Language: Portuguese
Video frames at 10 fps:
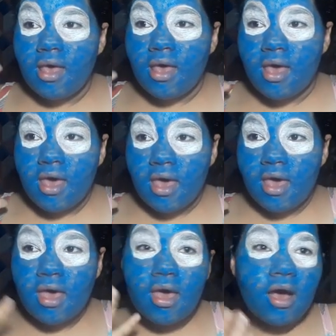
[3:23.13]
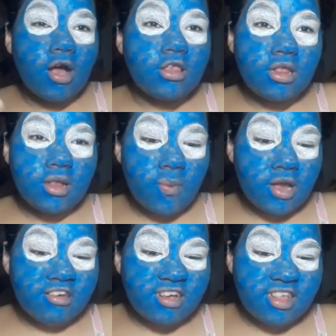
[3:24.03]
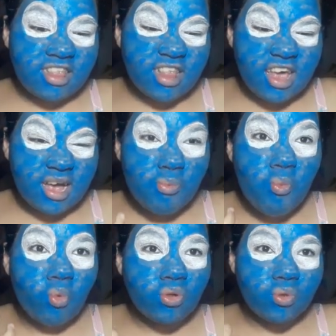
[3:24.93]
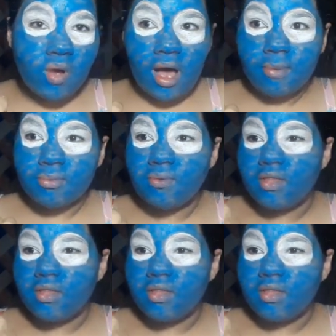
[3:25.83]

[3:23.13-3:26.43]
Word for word: é, a tinta guache, ela seca muito rápido.